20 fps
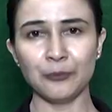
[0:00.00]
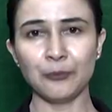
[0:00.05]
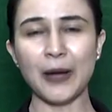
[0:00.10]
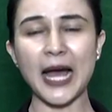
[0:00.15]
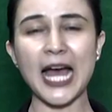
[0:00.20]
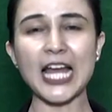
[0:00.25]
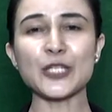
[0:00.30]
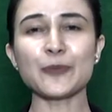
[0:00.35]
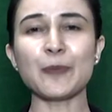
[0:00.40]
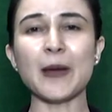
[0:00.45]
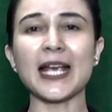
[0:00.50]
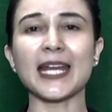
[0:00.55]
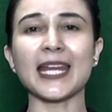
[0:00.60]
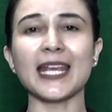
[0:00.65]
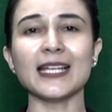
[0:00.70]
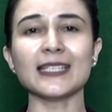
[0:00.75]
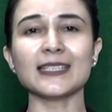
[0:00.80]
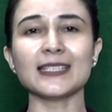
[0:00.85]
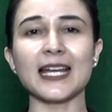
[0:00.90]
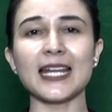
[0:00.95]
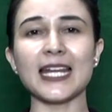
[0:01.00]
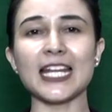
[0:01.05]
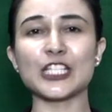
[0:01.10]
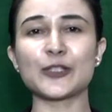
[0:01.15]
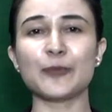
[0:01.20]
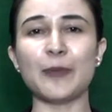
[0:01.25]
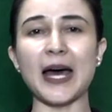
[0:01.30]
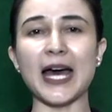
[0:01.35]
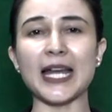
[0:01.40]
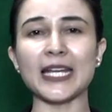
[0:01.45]
भाजपा के अंदर
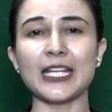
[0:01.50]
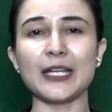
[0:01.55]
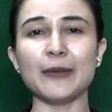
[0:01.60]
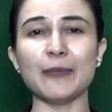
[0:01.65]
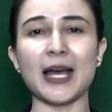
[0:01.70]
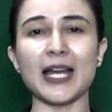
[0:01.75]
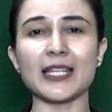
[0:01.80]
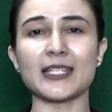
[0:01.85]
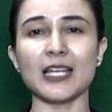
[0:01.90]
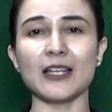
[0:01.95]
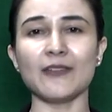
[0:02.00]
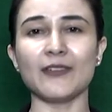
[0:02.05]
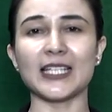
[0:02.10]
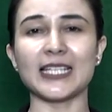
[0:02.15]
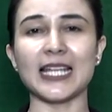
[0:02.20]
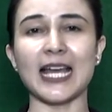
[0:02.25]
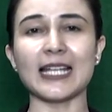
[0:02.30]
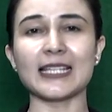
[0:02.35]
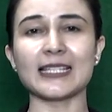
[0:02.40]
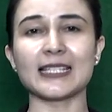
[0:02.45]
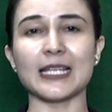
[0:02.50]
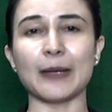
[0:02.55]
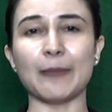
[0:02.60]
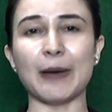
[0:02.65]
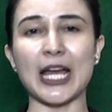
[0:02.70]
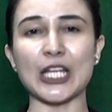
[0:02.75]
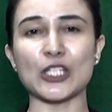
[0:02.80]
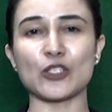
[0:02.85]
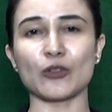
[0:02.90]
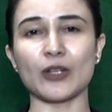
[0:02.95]
इस बार हिमाचल
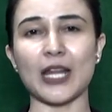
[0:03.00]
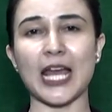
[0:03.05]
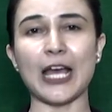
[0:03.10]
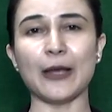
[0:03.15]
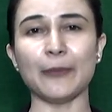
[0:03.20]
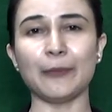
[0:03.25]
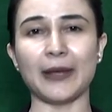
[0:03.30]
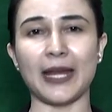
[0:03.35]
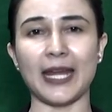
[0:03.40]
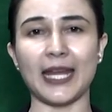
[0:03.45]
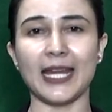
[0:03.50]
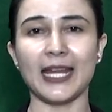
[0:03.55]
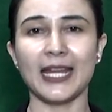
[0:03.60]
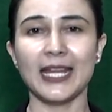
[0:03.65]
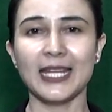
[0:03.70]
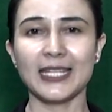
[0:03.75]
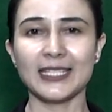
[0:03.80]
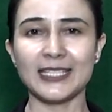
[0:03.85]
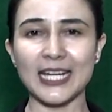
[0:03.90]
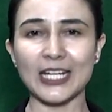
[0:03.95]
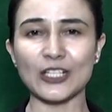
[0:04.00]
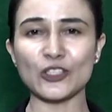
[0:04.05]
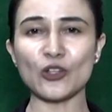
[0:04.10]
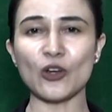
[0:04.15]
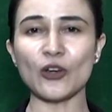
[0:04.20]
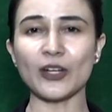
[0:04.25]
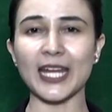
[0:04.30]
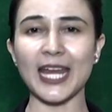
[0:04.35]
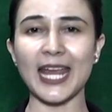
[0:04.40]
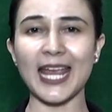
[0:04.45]
विधानसभा चुनाव में
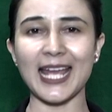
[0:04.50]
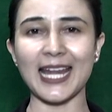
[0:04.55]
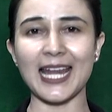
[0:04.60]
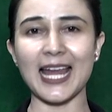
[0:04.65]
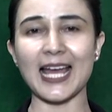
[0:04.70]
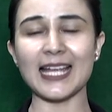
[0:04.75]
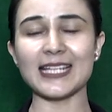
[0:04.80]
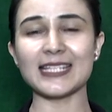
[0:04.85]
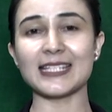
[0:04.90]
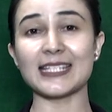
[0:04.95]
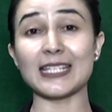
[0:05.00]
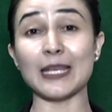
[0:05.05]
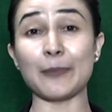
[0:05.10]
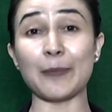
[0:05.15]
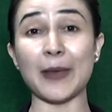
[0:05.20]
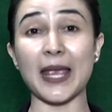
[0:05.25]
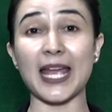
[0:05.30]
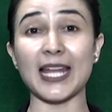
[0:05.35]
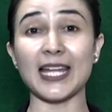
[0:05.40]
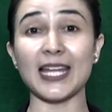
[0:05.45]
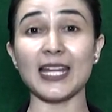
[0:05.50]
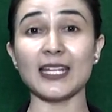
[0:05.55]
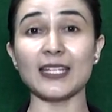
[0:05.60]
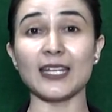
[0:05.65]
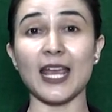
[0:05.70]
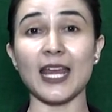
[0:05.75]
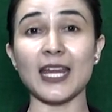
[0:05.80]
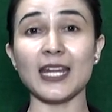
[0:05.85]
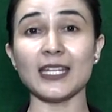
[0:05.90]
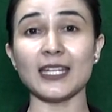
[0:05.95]
टिकटों के ऐलान से पहले
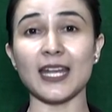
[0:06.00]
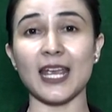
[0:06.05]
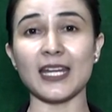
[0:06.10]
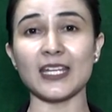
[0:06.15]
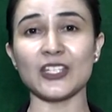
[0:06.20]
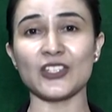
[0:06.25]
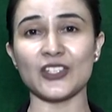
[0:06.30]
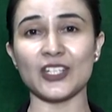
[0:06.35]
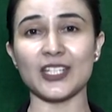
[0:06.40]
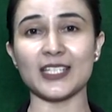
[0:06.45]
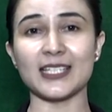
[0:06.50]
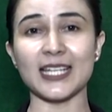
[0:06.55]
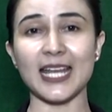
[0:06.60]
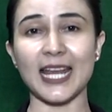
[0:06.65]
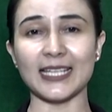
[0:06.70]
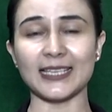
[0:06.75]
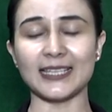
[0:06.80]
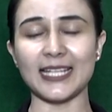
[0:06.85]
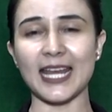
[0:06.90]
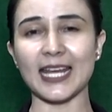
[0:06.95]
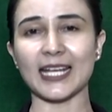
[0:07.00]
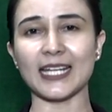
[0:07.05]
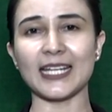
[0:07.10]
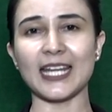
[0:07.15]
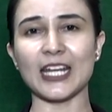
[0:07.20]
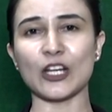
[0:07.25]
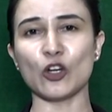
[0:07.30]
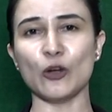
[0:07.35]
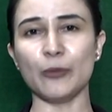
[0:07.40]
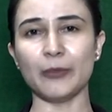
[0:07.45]
नई नई चीजें
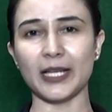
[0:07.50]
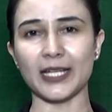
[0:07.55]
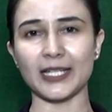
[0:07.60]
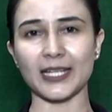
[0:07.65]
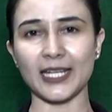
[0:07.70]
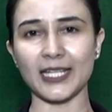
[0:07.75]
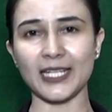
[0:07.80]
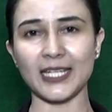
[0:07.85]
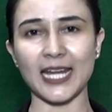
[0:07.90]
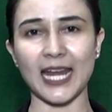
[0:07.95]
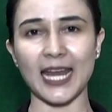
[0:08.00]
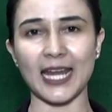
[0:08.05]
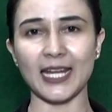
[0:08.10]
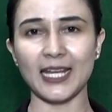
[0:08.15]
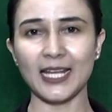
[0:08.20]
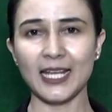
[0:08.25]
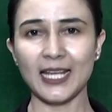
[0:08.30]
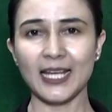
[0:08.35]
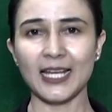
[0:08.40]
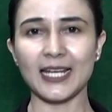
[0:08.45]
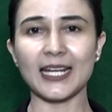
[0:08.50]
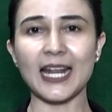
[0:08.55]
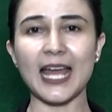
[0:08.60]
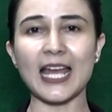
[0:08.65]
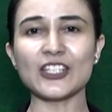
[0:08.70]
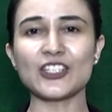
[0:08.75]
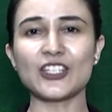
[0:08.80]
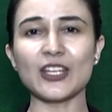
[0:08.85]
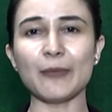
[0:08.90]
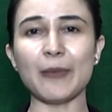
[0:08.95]
देखने को मिल रही हैं
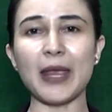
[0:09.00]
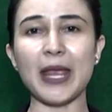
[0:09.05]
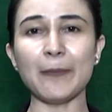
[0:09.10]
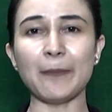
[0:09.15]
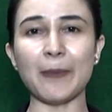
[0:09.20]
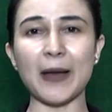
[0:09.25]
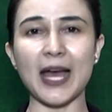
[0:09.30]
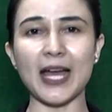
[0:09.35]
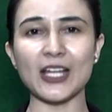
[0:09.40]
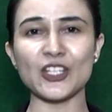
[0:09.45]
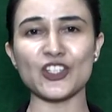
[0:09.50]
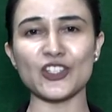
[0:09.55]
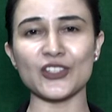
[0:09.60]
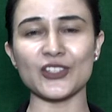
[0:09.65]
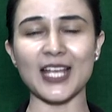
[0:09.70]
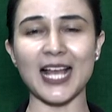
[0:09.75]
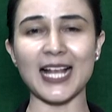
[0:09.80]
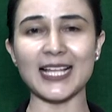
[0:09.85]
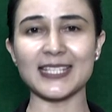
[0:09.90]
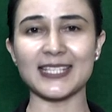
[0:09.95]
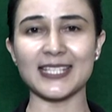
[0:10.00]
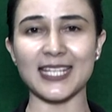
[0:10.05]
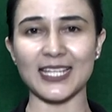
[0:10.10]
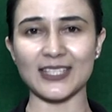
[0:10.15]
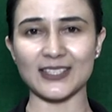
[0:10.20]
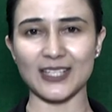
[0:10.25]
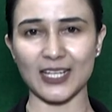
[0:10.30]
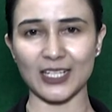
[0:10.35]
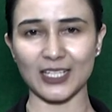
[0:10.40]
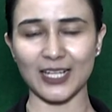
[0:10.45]
राज्य में पांच साल
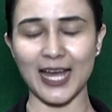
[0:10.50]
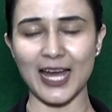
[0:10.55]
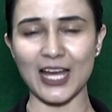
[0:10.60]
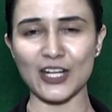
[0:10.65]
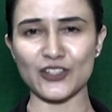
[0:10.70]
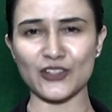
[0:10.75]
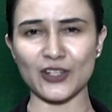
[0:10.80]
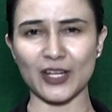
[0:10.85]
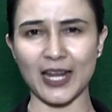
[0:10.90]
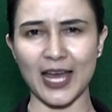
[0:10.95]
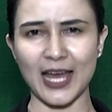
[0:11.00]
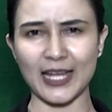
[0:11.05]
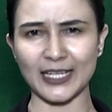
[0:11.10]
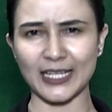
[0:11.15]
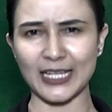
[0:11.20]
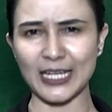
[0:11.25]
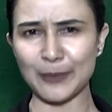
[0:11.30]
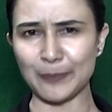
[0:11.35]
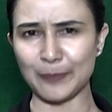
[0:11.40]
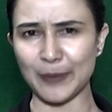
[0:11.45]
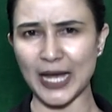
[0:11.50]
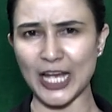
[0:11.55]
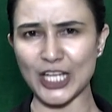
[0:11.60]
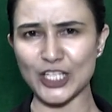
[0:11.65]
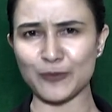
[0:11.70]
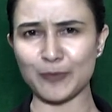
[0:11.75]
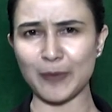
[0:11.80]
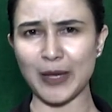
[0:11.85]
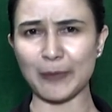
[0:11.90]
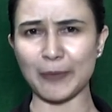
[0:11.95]
से सरकार चला रही
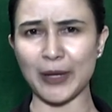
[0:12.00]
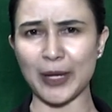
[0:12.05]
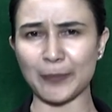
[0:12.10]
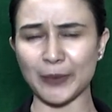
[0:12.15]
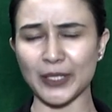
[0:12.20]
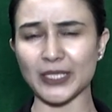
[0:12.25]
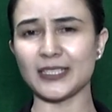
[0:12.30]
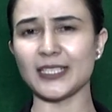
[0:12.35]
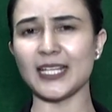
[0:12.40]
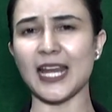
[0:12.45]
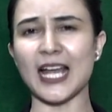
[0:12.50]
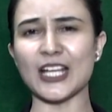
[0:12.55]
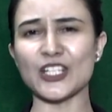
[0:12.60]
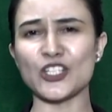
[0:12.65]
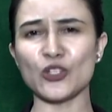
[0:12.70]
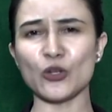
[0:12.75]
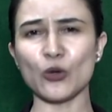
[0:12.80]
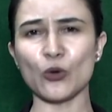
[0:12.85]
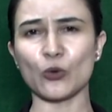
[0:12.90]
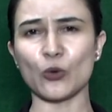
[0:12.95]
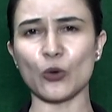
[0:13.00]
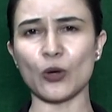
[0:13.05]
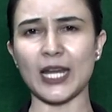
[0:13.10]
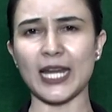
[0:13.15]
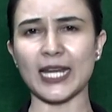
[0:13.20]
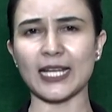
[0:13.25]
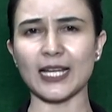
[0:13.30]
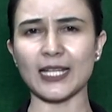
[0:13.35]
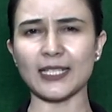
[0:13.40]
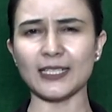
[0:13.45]
भाजपा में प्रत्याशियों को
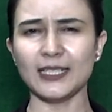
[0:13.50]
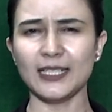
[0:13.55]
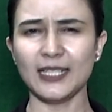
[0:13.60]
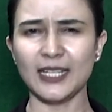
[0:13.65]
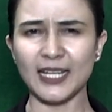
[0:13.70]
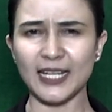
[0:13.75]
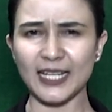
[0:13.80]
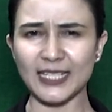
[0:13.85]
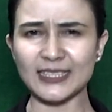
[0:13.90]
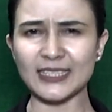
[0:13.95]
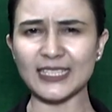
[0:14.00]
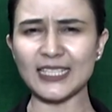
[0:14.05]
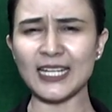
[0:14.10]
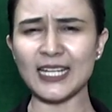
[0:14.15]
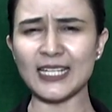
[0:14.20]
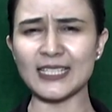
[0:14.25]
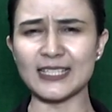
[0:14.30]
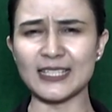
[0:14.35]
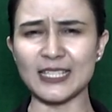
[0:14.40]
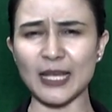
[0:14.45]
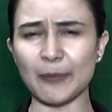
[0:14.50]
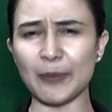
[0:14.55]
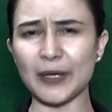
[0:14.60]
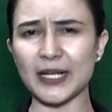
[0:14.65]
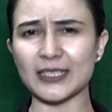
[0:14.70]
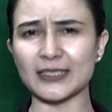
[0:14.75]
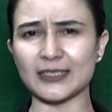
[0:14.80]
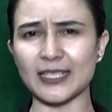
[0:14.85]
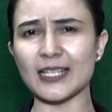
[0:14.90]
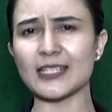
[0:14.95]
लेकर इतनी
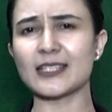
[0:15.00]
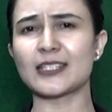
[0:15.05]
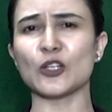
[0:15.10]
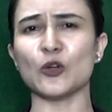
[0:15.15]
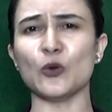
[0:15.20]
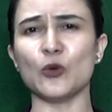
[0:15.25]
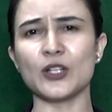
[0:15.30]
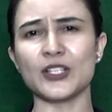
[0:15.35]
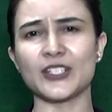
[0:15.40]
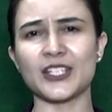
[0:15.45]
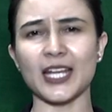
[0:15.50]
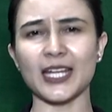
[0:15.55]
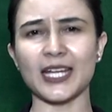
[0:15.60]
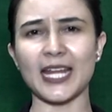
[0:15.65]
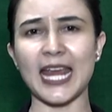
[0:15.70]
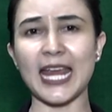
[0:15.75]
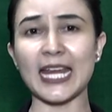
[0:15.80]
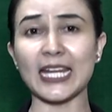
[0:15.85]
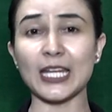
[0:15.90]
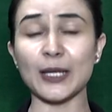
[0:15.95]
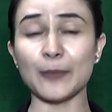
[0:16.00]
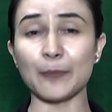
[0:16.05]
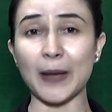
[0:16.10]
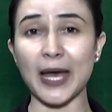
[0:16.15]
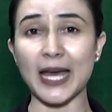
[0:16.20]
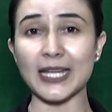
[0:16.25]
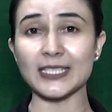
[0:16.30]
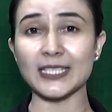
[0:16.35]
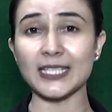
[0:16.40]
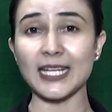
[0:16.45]
जबरदस्त उलझन है कि
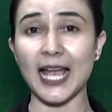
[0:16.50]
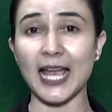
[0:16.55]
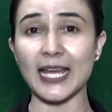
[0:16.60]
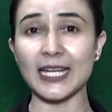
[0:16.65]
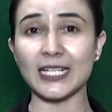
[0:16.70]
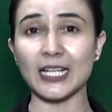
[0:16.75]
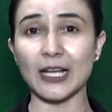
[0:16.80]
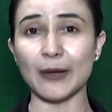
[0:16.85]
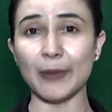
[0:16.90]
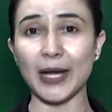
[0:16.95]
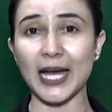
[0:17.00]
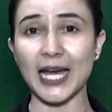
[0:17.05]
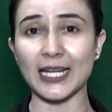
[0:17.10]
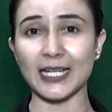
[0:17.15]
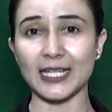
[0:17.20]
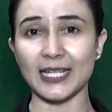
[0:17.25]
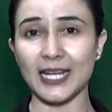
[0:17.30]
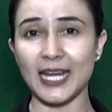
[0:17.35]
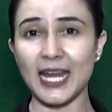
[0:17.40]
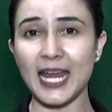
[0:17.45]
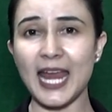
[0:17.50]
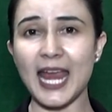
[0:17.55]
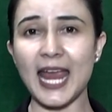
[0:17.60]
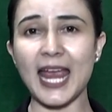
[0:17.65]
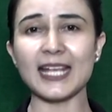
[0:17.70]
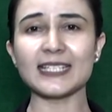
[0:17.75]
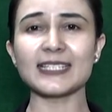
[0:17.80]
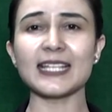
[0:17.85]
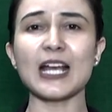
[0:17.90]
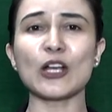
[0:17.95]
पार्टी हाईकमान
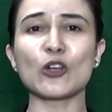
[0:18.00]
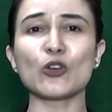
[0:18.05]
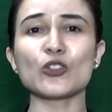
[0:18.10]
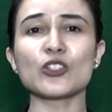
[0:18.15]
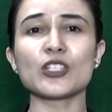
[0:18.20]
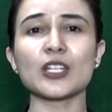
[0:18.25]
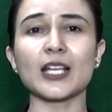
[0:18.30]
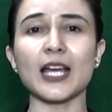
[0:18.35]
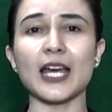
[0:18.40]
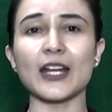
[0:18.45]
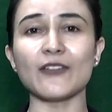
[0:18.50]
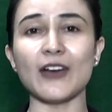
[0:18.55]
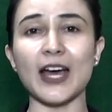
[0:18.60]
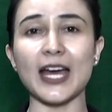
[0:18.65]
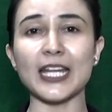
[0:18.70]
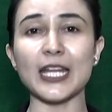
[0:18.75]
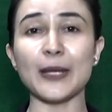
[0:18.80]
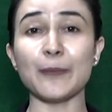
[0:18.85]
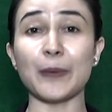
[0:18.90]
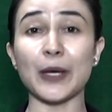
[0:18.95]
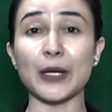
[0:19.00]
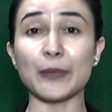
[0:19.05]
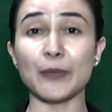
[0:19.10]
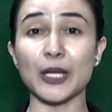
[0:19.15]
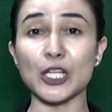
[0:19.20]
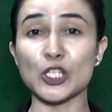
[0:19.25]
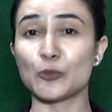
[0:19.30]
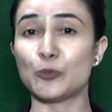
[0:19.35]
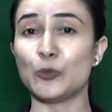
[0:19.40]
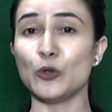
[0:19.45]
ऐसा कुछ करवाने पर
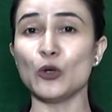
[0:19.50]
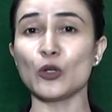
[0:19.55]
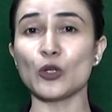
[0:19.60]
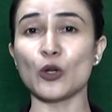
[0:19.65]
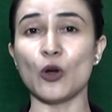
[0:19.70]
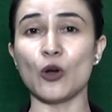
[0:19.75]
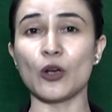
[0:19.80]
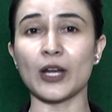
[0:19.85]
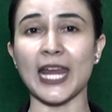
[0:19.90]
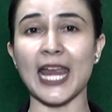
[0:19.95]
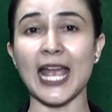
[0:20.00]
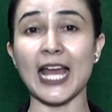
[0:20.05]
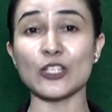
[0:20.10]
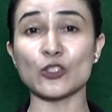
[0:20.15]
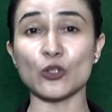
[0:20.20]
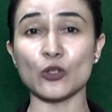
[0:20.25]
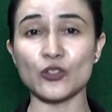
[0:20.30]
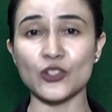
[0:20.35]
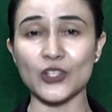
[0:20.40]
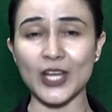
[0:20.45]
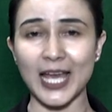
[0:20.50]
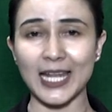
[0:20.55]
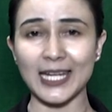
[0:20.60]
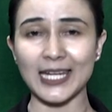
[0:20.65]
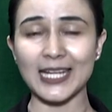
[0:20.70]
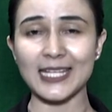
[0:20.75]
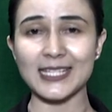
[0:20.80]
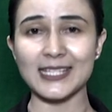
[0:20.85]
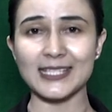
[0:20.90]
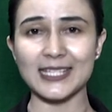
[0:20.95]
मजबूर हो गया जो
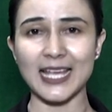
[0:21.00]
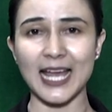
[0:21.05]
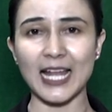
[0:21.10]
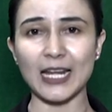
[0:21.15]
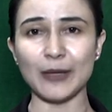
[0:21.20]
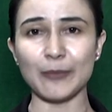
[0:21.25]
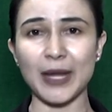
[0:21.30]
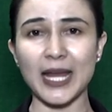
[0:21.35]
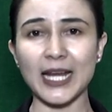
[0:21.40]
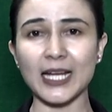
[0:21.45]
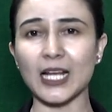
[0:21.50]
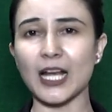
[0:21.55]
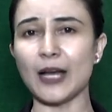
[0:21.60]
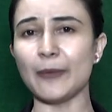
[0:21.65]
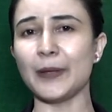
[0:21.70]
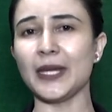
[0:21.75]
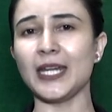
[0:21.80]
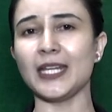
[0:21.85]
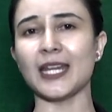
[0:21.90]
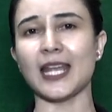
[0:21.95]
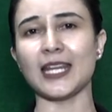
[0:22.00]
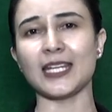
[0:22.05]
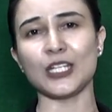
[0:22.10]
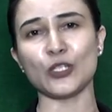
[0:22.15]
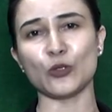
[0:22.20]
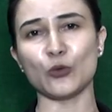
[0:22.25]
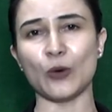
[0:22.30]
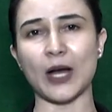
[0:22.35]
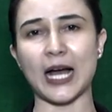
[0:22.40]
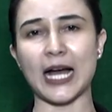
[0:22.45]
40 साल में कभी
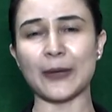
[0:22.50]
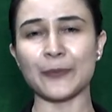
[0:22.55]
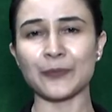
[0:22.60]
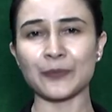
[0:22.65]
नहीं हुआ